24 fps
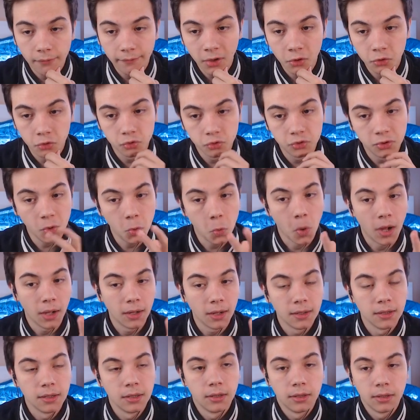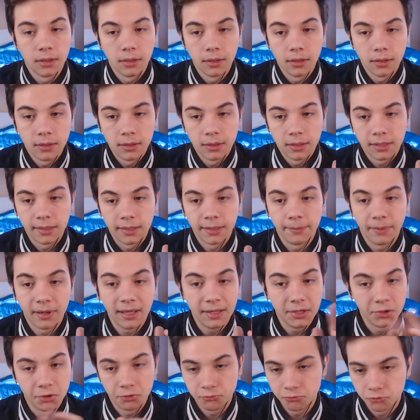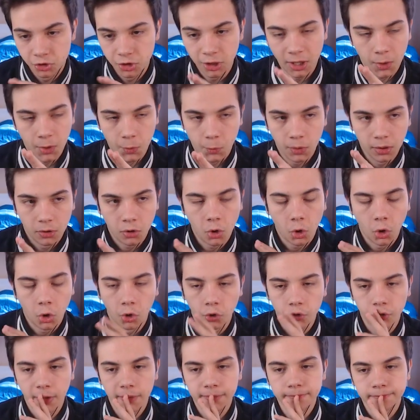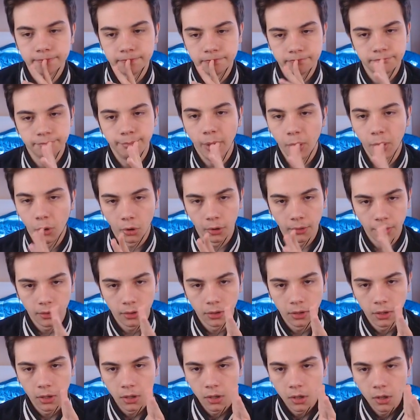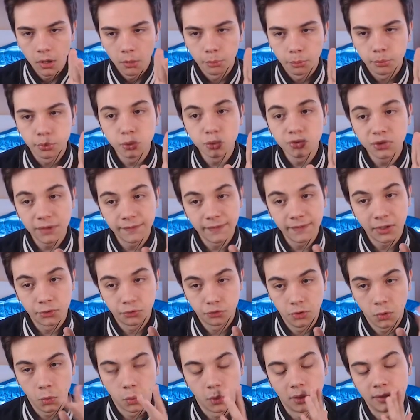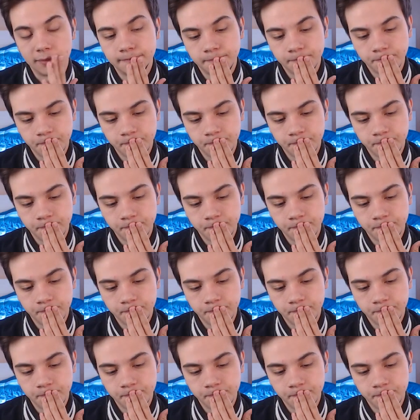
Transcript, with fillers: verso di qua, che magari c'era qualcosa, mm, però punta verso di qua.